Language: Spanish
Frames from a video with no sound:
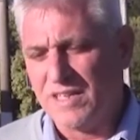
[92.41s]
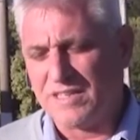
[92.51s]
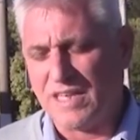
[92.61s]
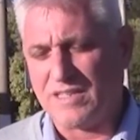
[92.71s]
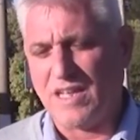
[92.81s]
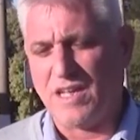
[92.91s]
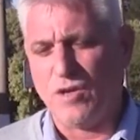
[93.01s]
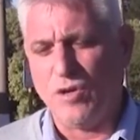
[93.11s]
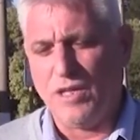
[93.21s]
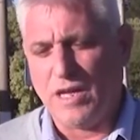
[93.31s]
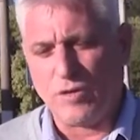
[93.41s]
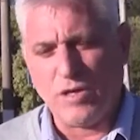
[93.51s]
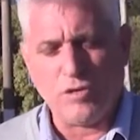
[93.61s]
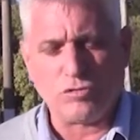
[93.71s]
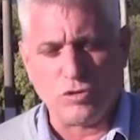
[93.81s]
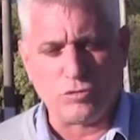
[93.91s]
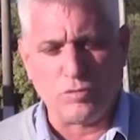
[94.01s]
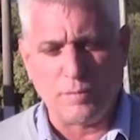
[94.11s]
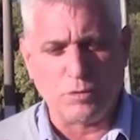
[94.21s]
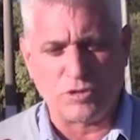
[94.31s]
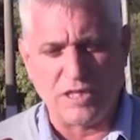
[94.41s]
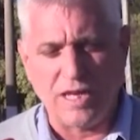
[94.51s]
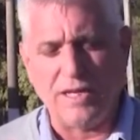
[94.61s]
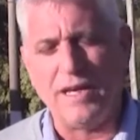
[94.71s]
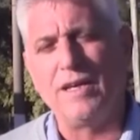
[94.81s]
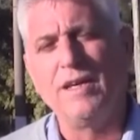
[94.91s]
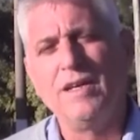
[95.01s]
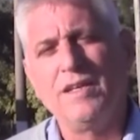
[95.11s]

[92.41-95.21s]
estratégicos y darnos a nosotros una posibilidad de